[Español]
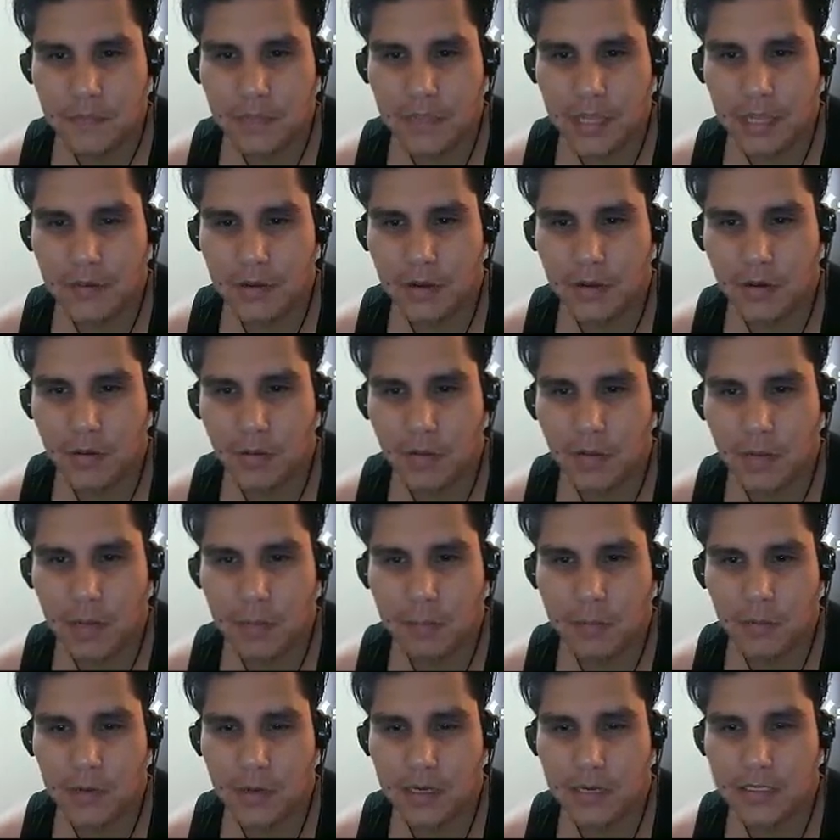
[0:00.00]
Y abajo unas
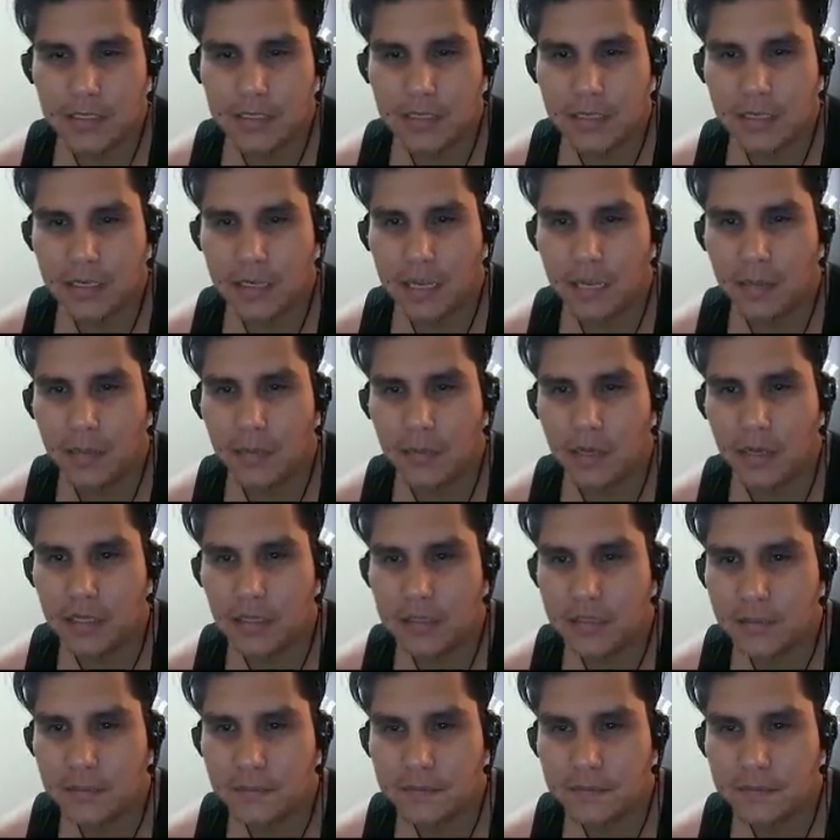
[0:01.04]
púas que si te caen mueres.